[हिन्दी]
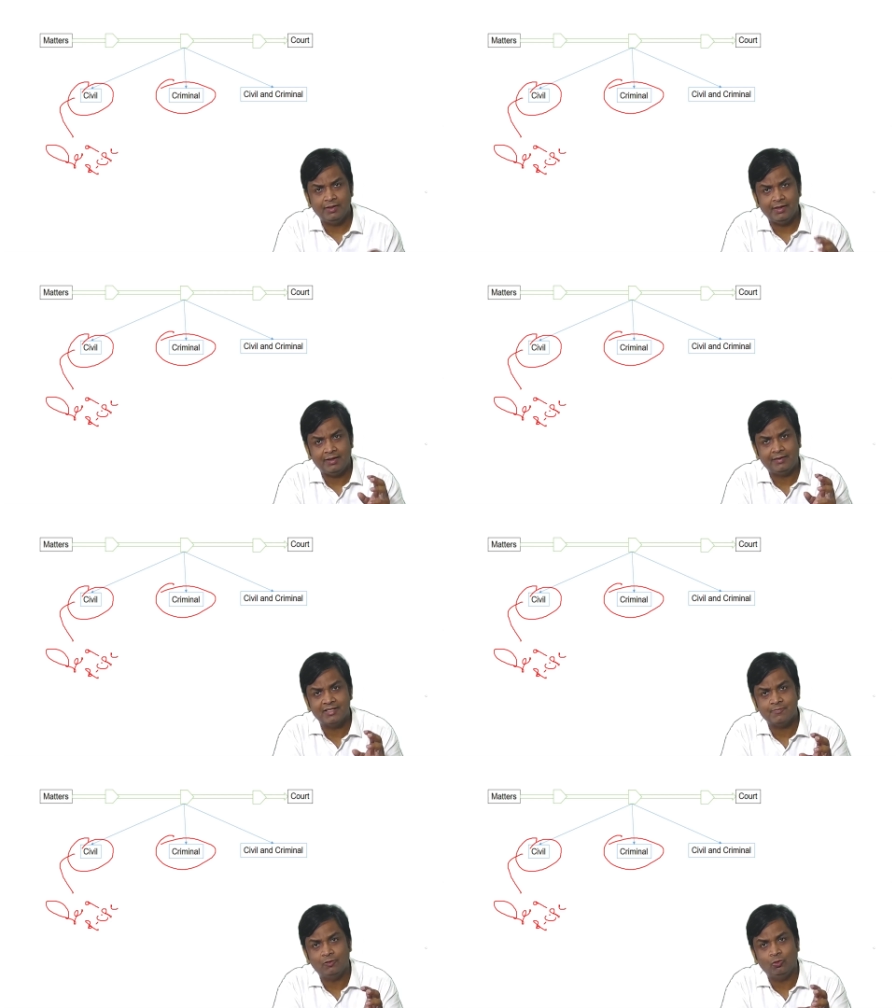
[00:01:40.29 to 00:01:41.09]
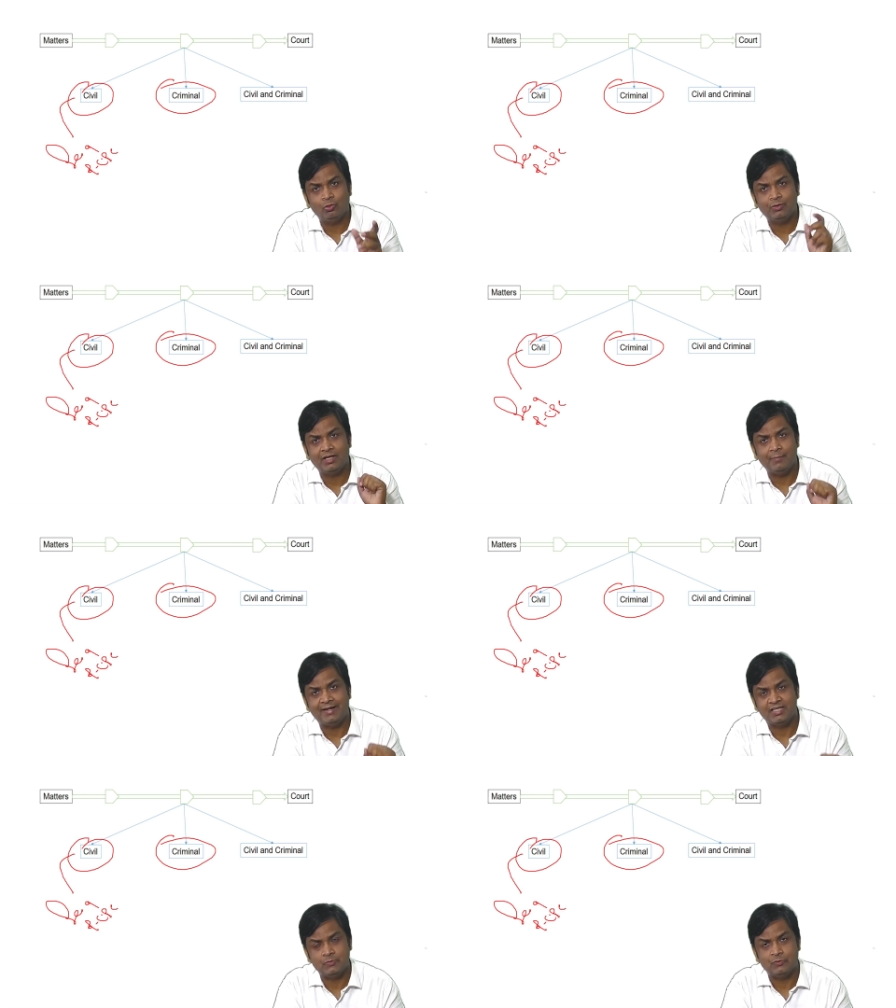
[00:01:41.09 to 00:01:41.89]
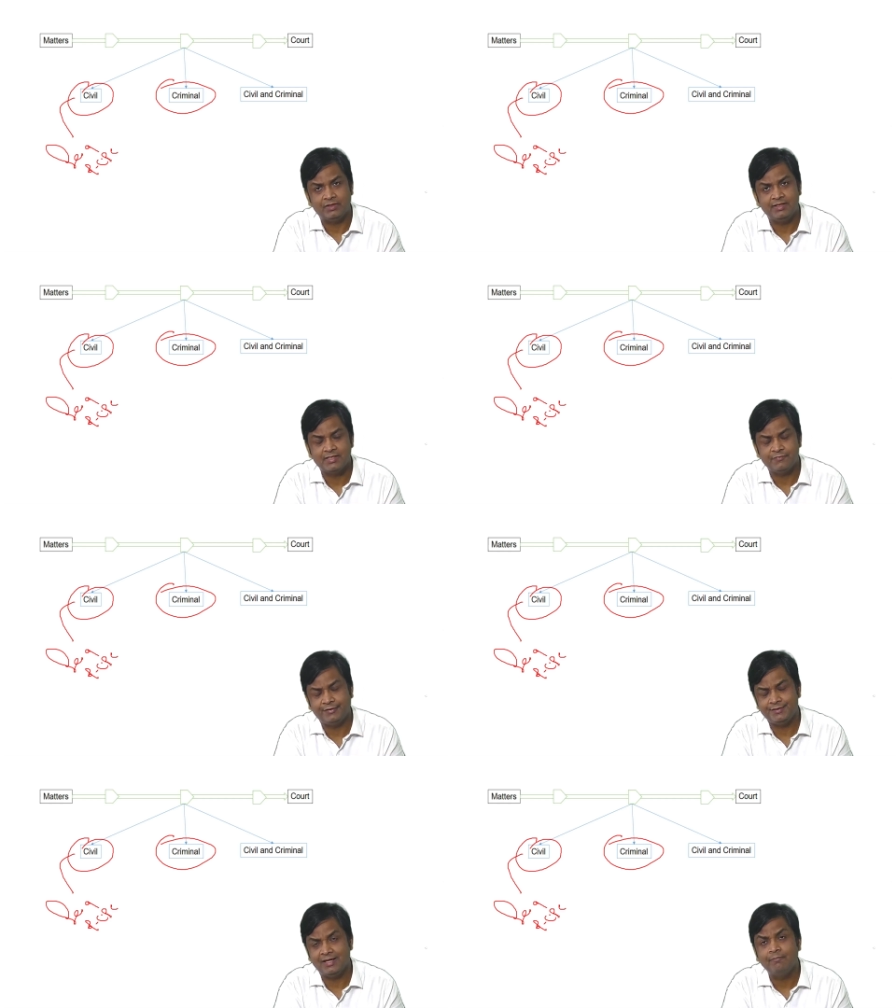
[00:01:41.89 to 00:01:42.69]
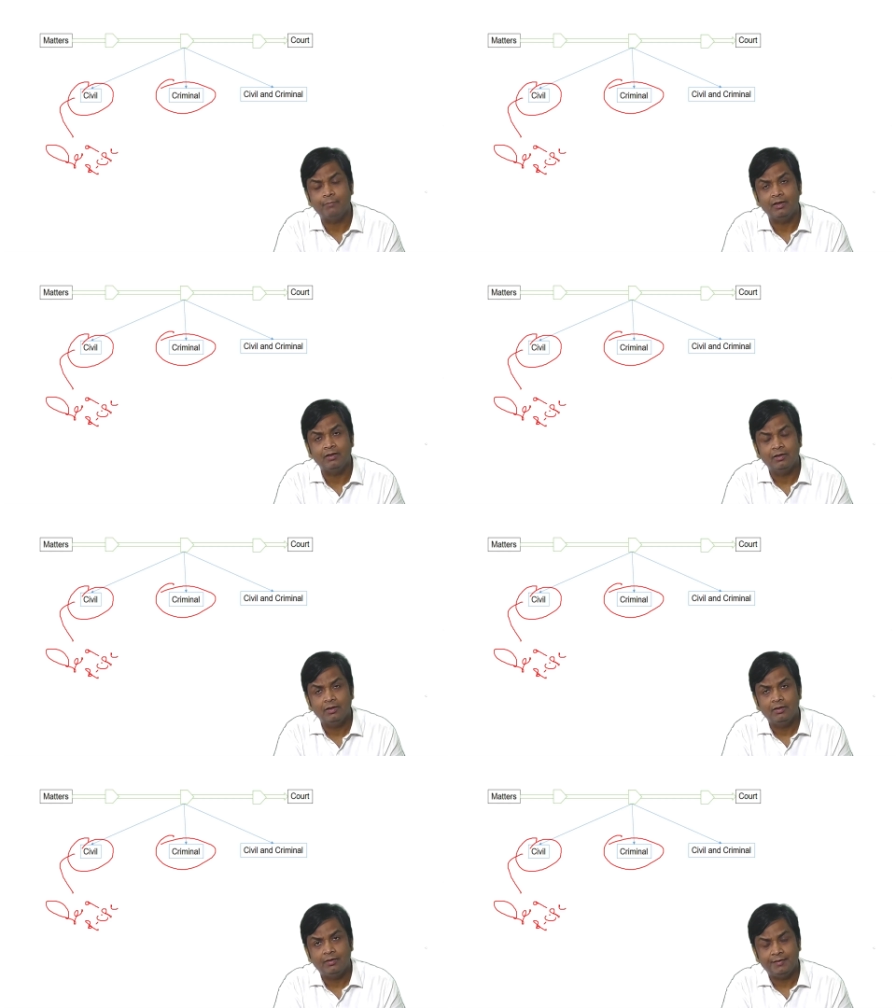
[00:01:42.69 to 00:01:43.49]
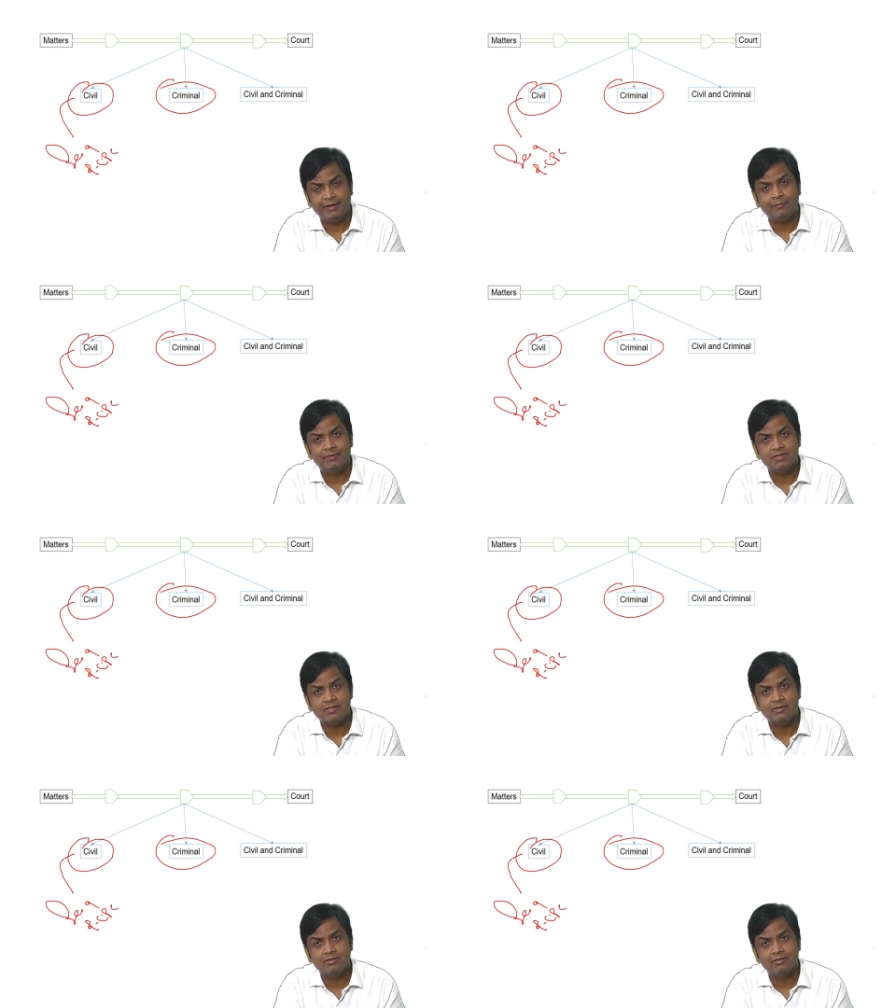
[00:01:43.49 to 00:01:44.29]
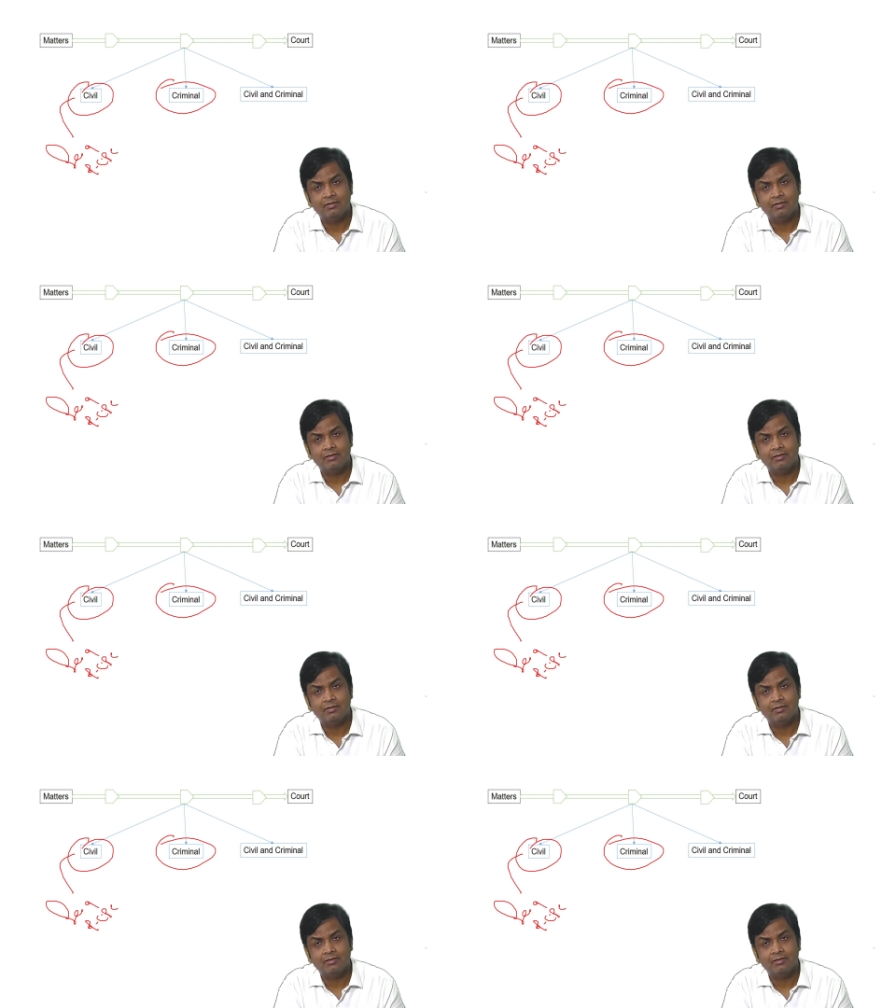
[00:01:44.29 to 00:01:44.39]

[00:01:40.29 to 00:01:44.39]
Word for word: एक केस में दोनों तरह के मैटर्स भी होते हैं जैसे फॉर एग्ज़ाम्पल एक पर्सन